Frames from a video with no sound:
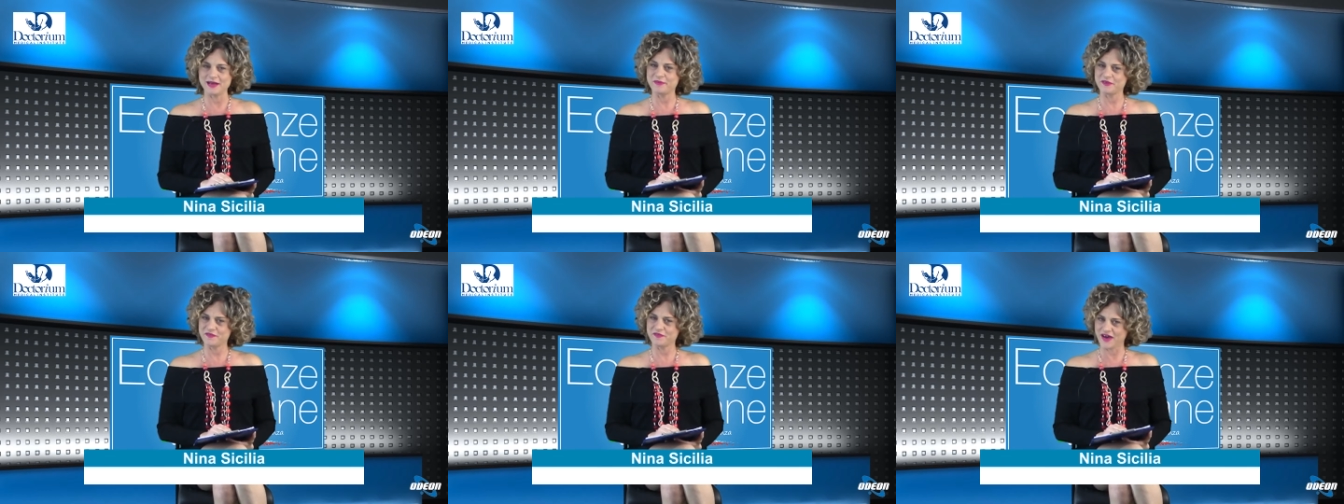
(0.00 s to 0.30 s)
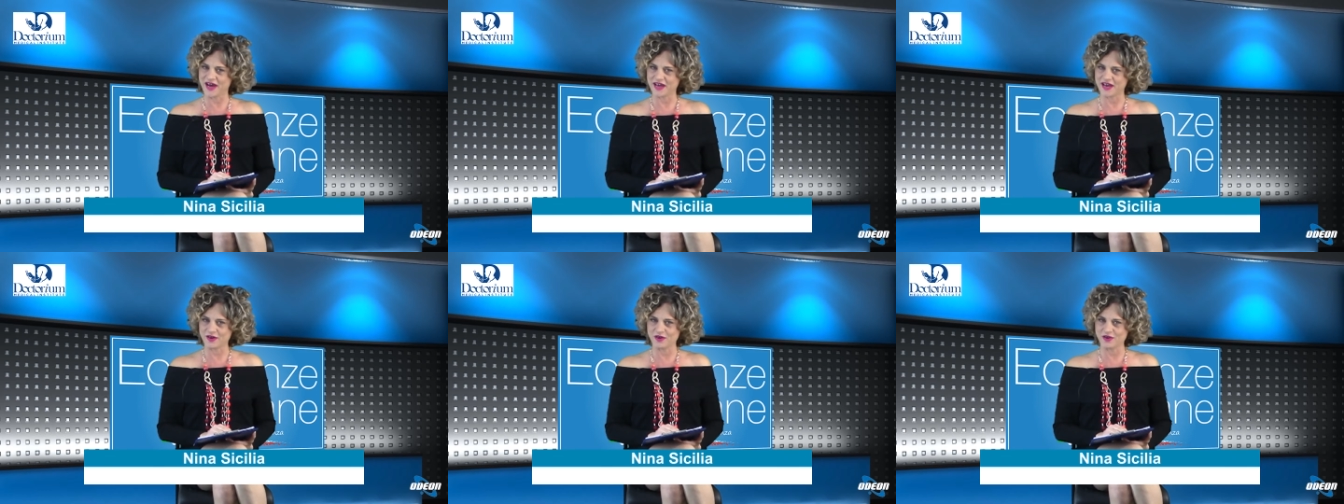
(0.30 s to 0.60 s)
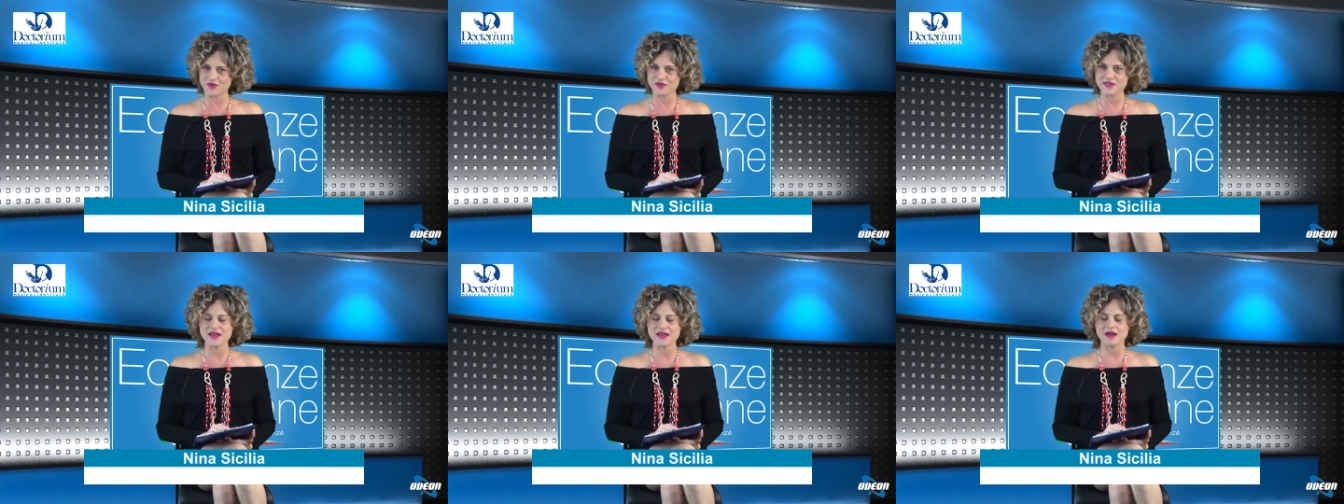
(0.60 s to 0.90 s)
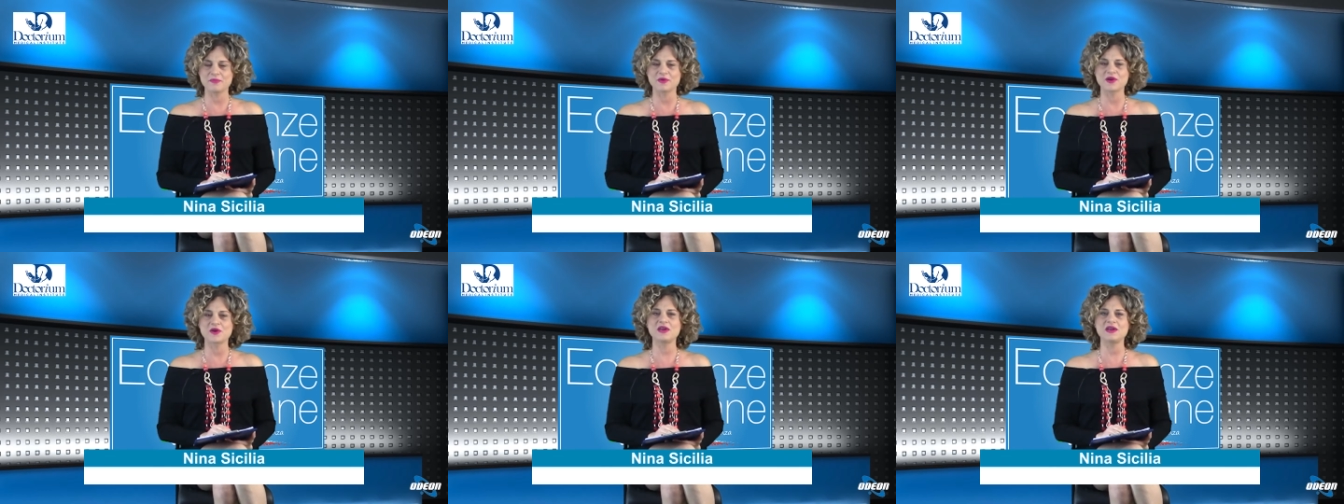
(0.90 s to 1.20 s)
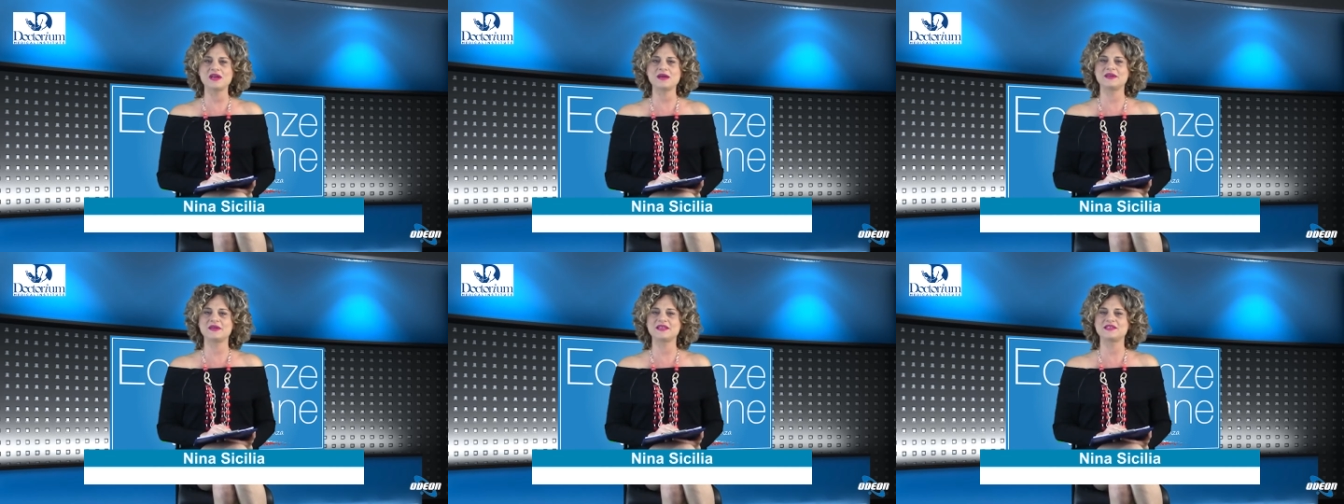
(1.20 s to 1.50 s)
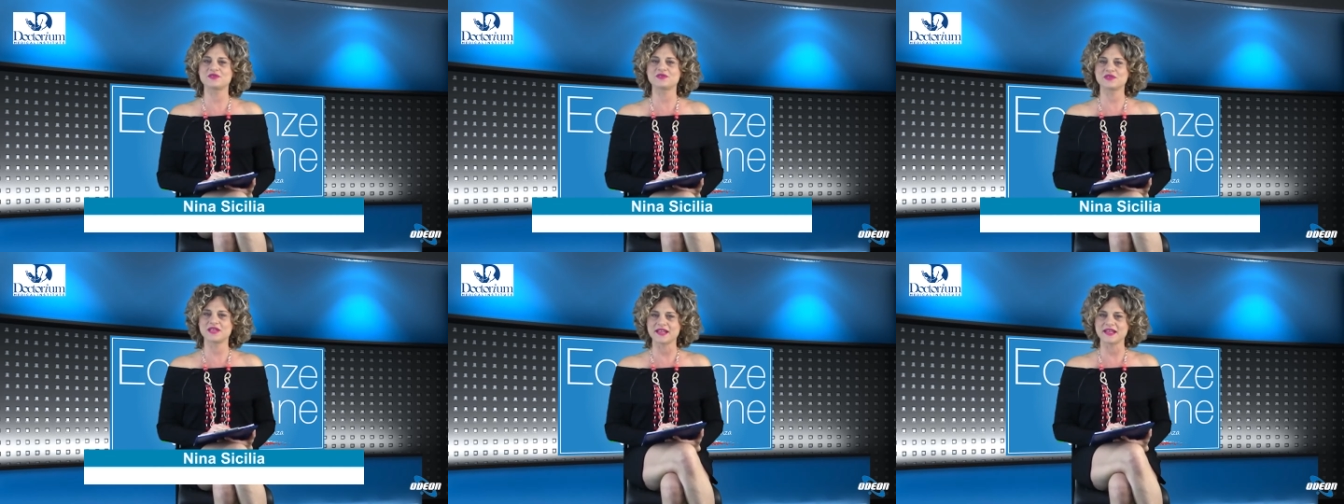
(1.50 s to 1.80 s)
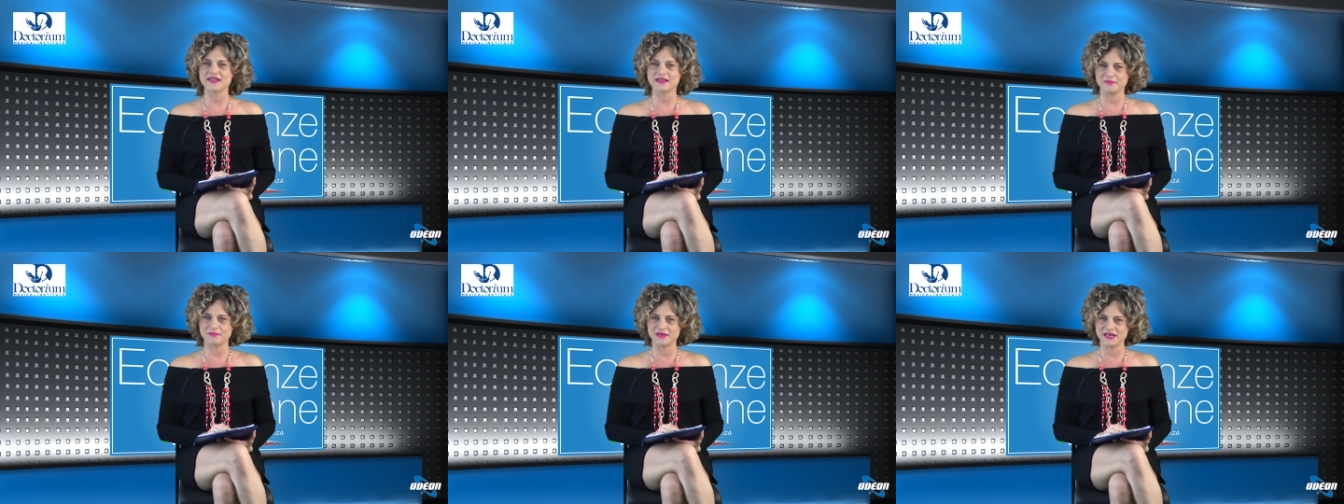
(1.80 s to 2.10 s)
e per farlo siamo in collegamento
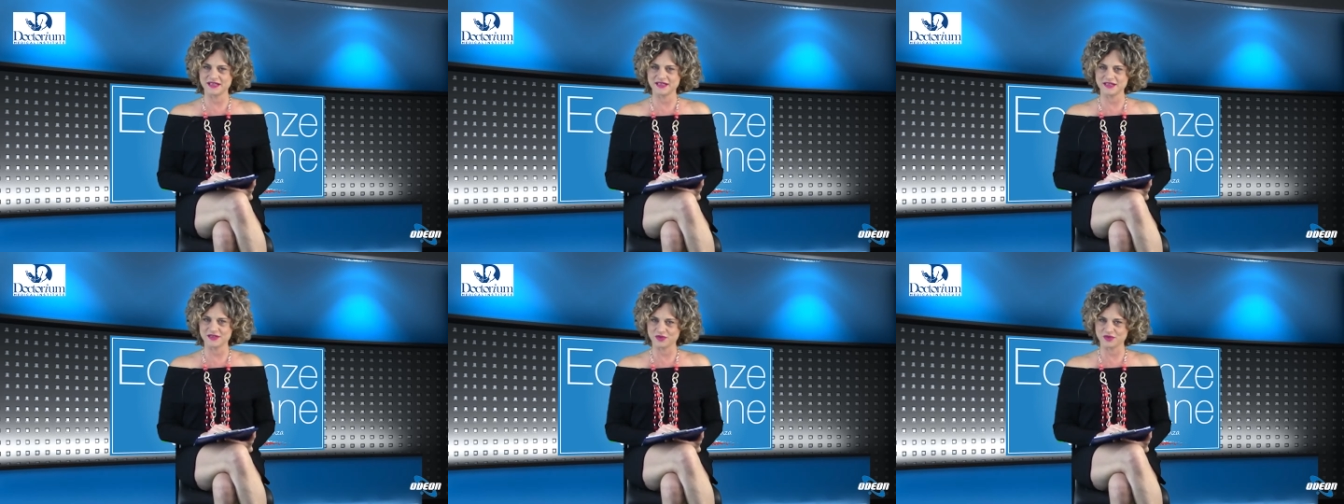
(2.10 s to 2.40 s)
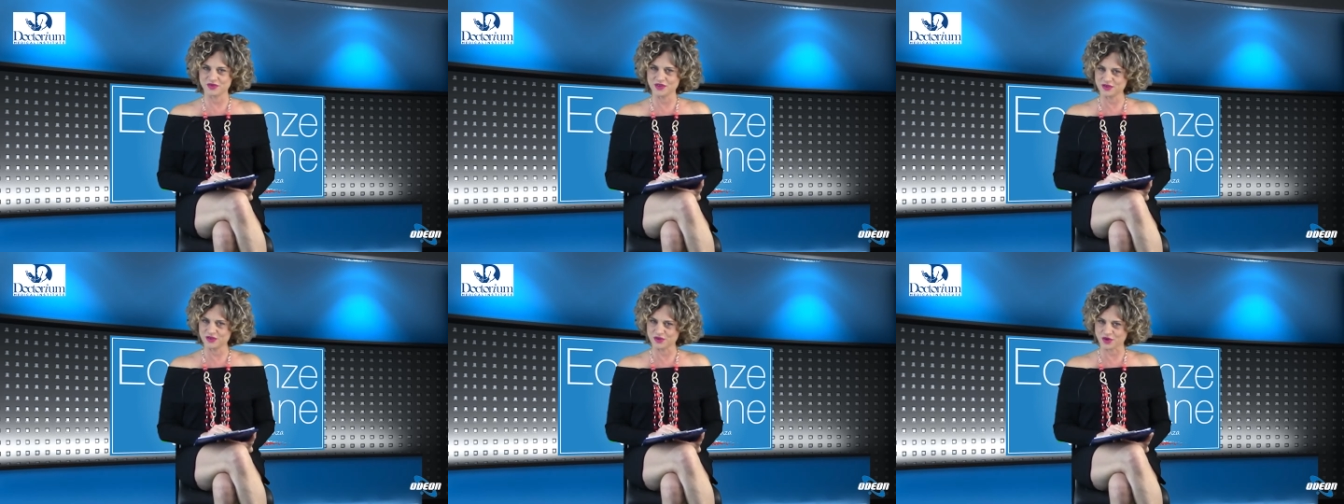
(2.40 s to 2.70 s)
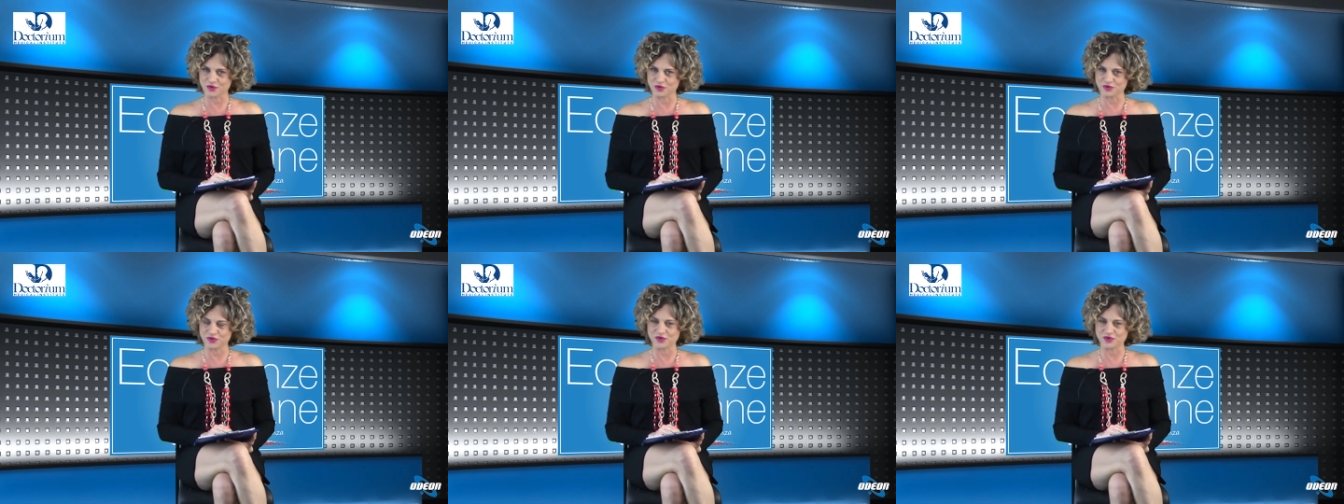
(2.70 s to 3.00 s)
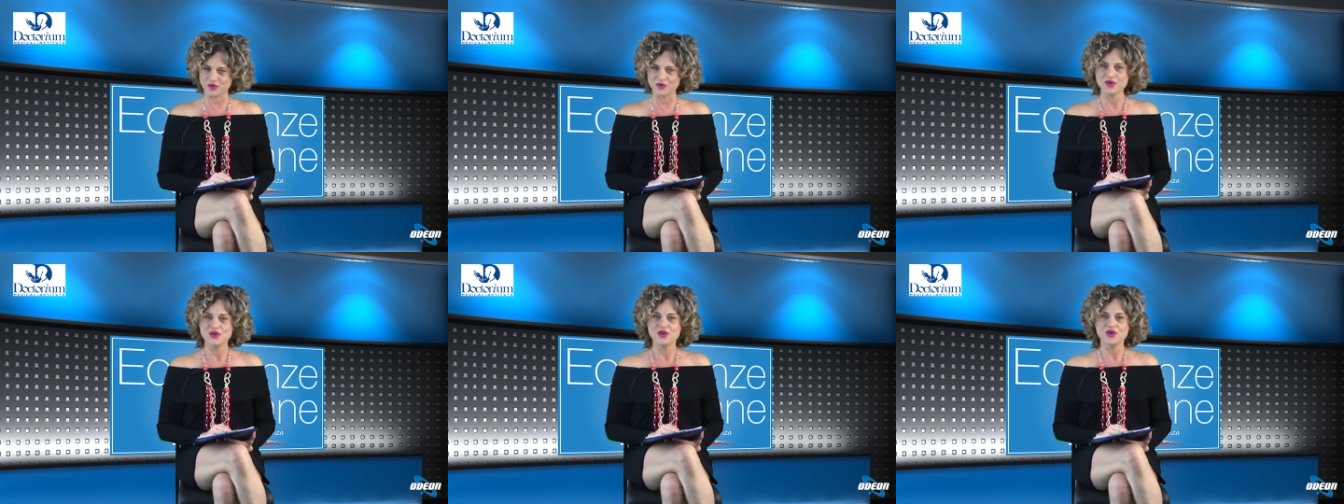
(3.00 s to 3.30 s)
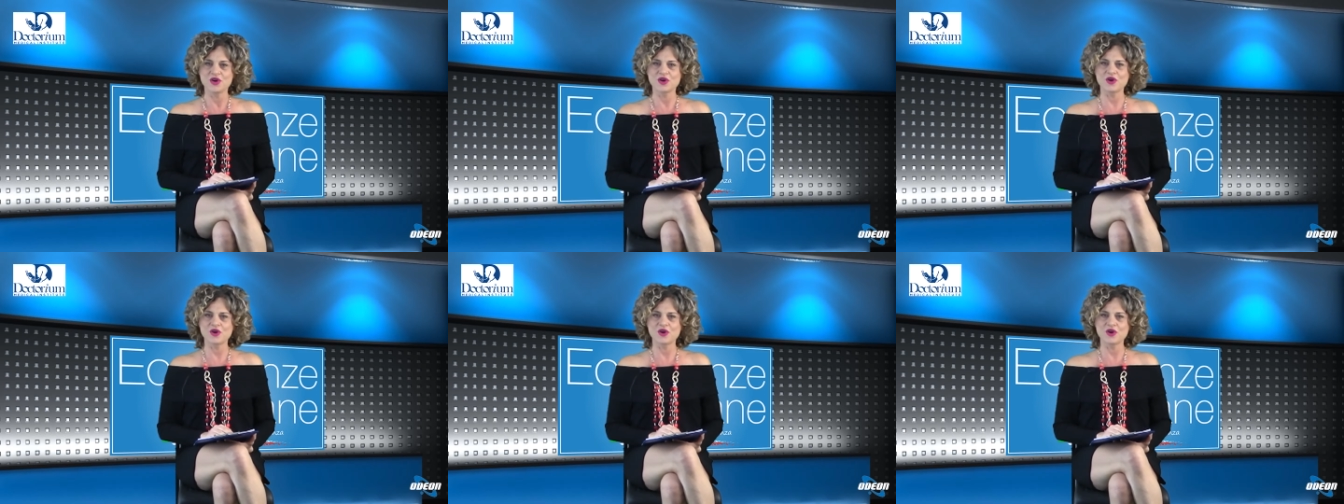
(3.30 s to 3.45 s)
da San Benedetto del Tronto